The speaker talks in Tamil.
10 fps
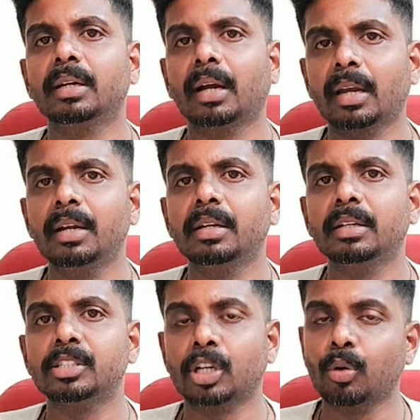கரண்ட்டு
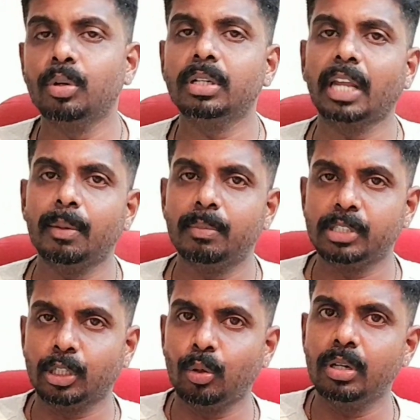ஷடோன் டைம்
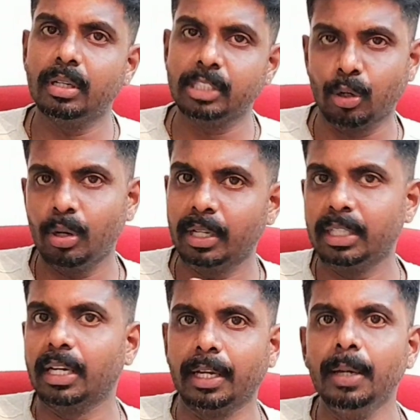ஷடோன் ஷடோன்
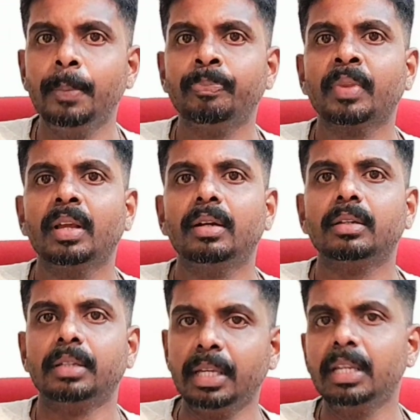இருந்திருக்கு
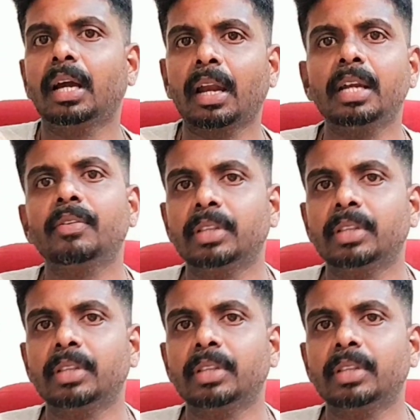திடீர்னு கரண்ட்